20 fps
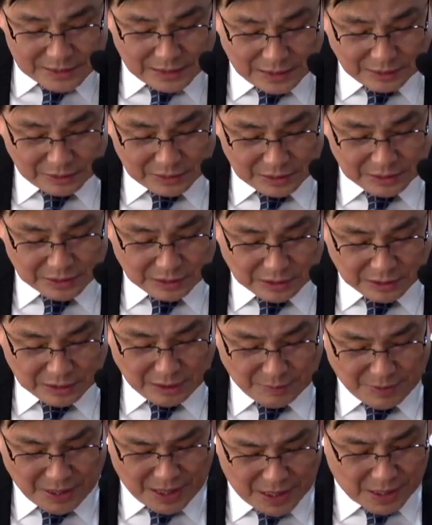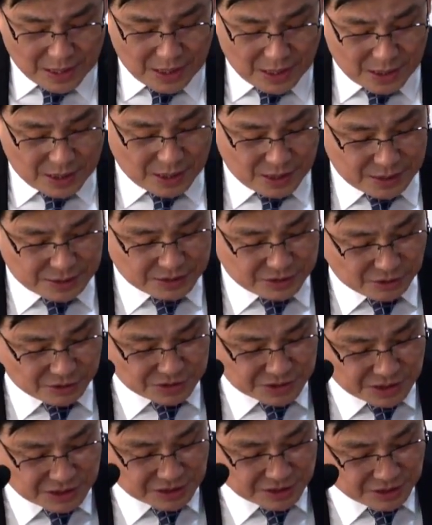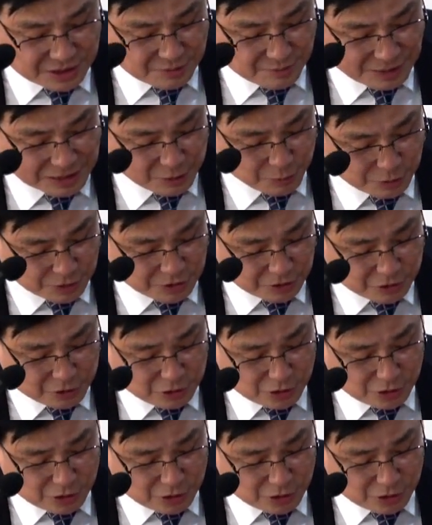자, 그렇기 때문에 이런 일들이 많이 벌어